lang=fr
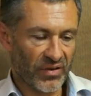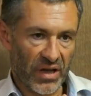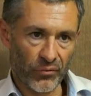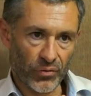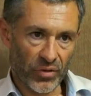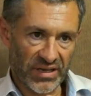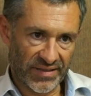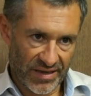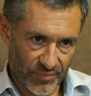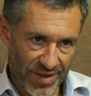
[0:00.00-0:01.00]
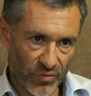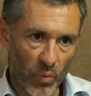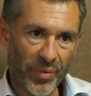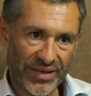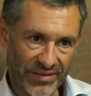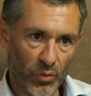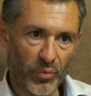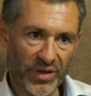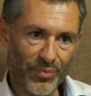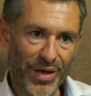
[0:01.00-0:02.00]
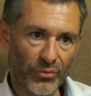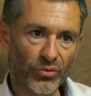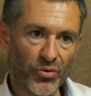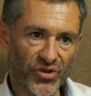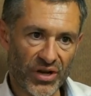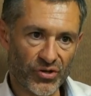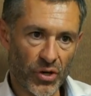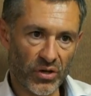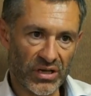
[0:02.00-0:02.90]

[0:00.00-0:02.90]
travaux de Rick Strassman n'ont pas été repris par d'autres chercheurs.